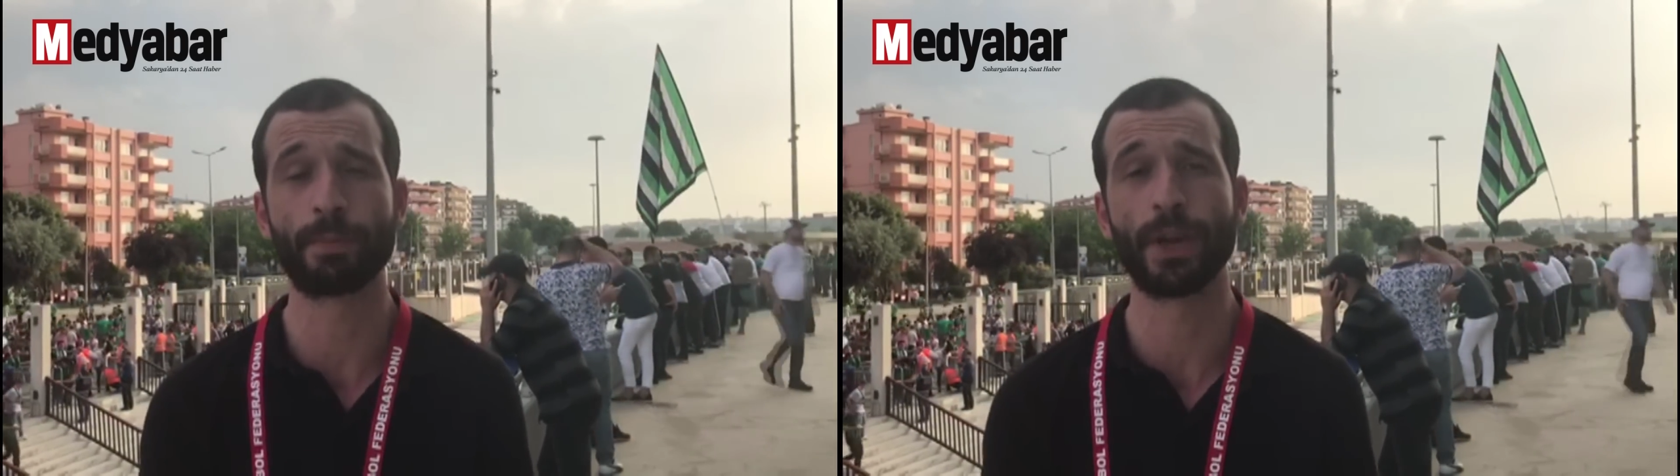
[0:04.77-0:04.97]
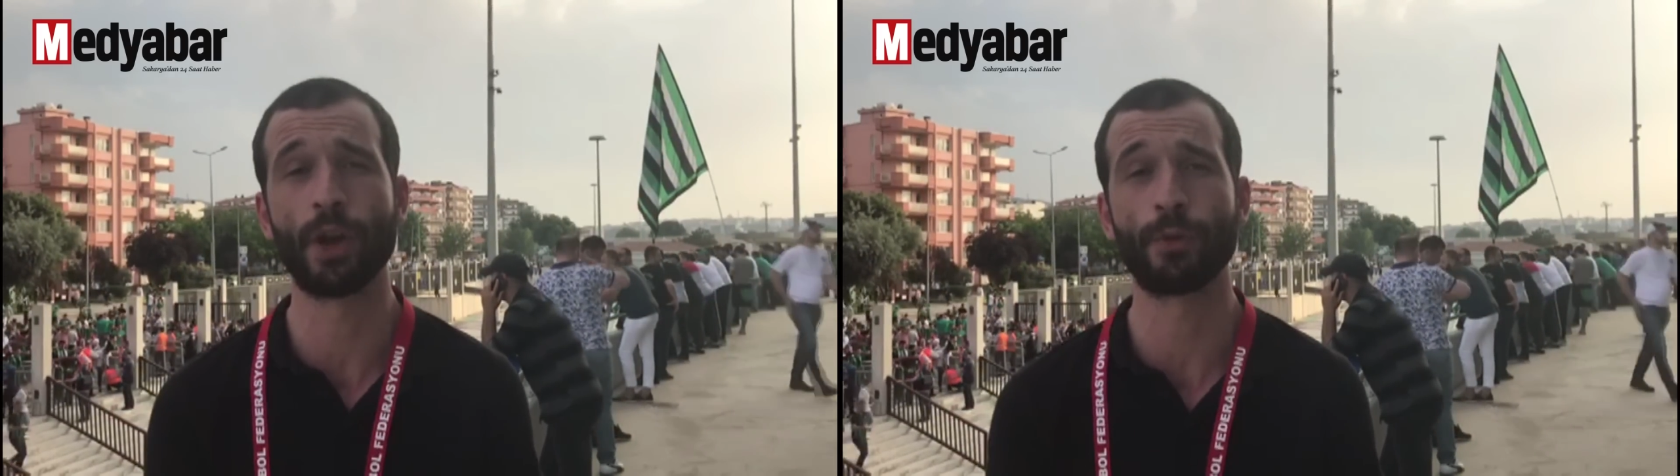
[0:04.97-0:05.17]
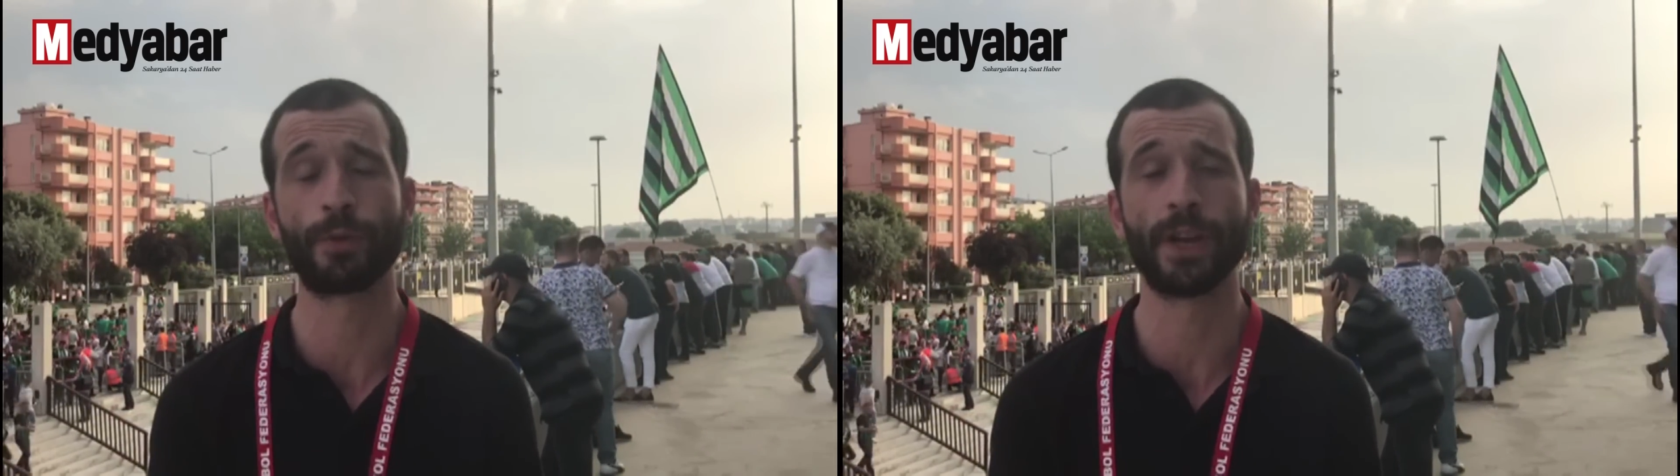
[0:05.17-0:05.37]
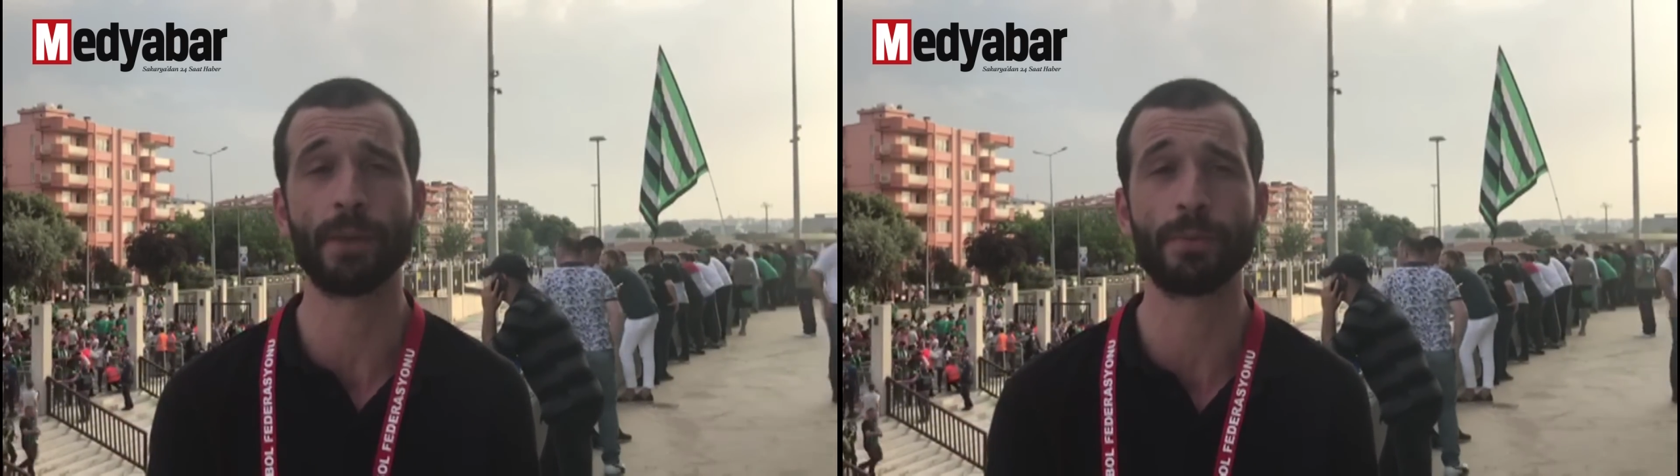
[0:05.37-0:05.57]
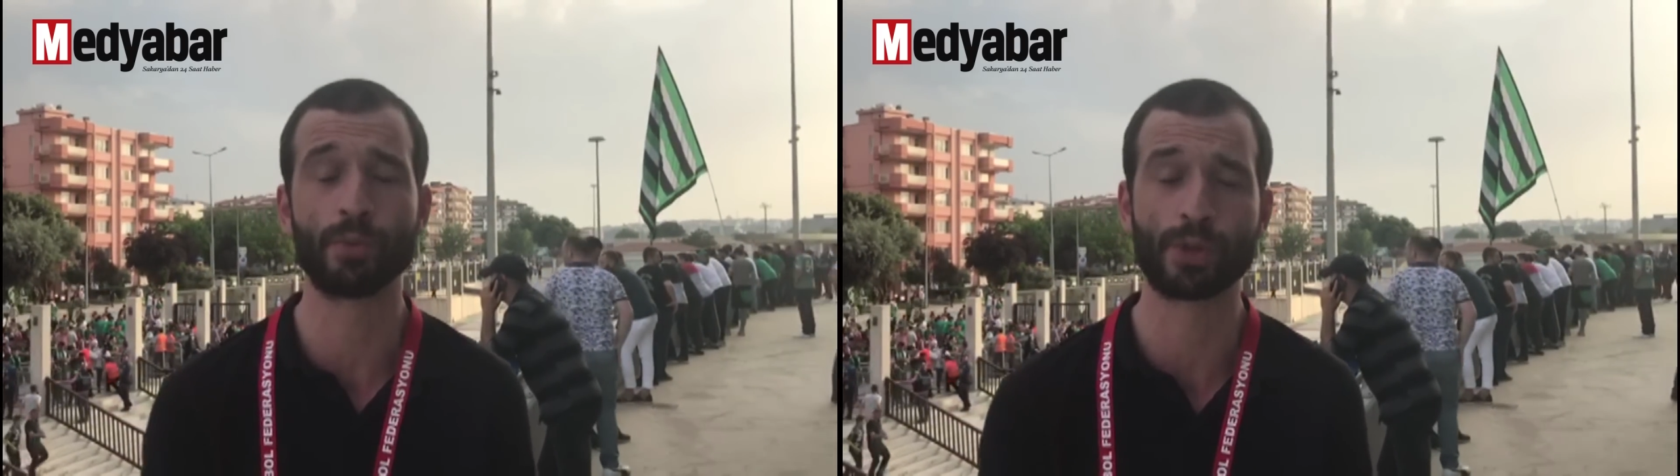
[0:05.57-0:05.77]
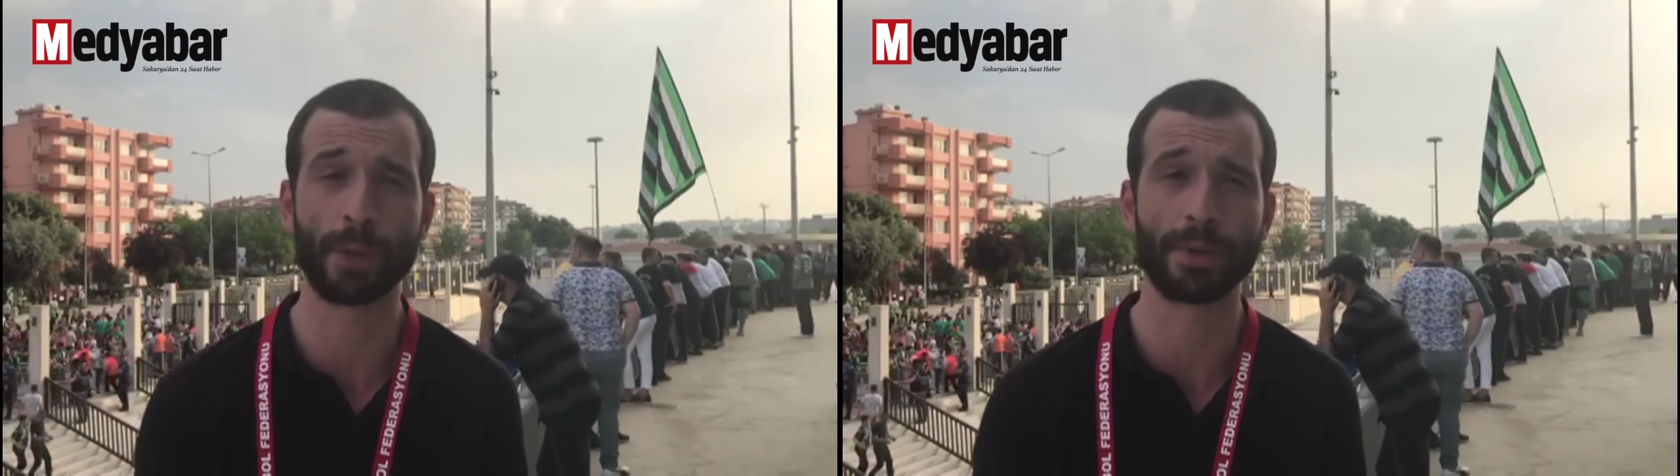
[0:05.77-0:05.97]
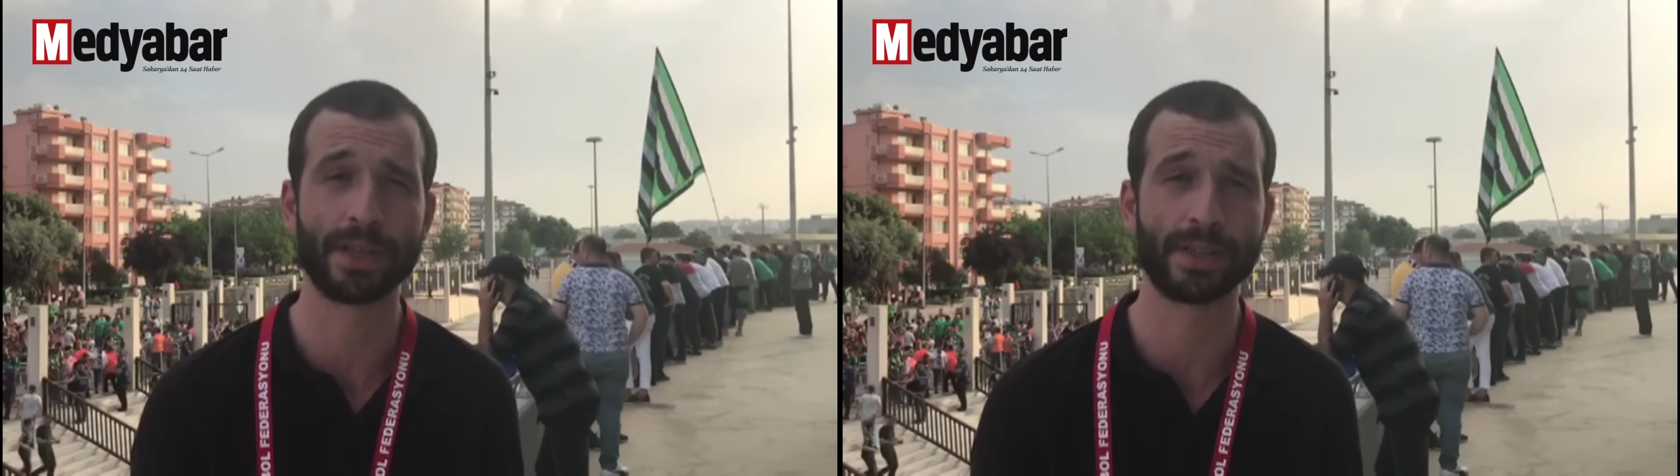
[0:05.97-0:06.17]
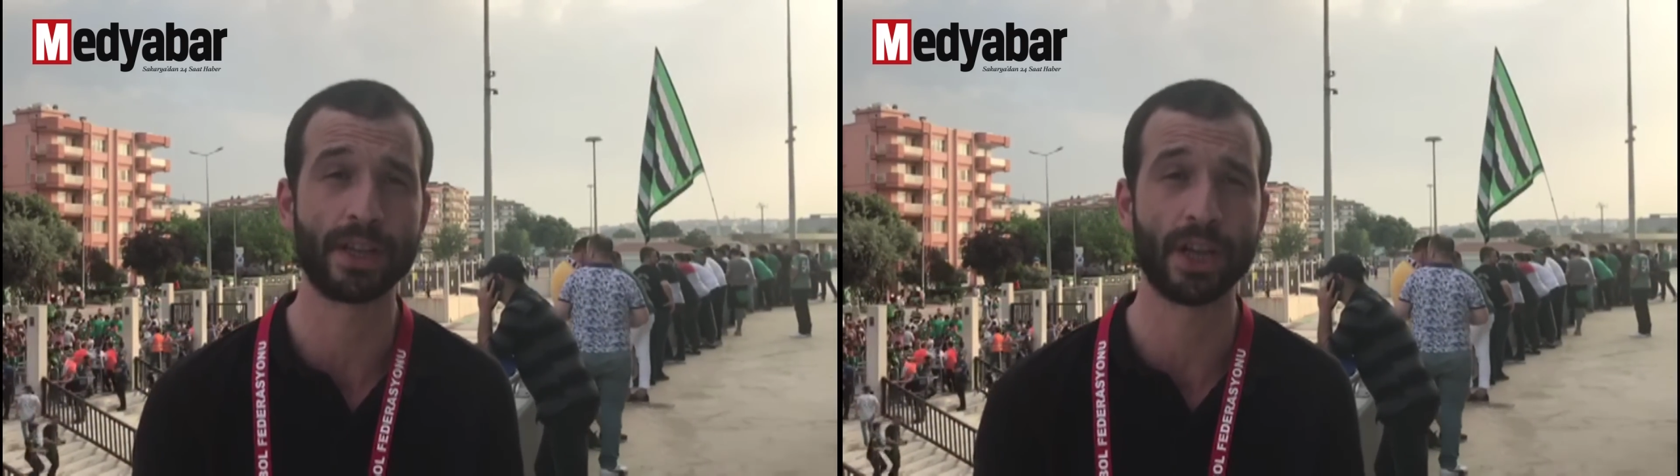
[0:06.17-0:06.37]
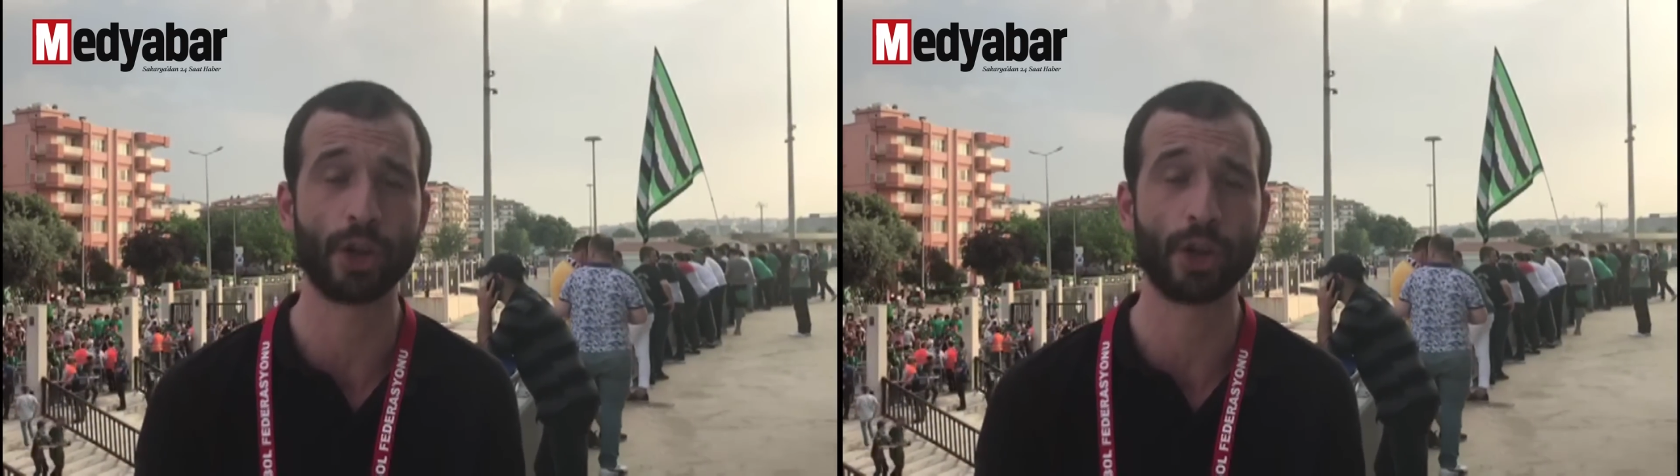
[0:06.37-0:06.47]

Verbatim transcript: Lig Playoff Final müsabakasının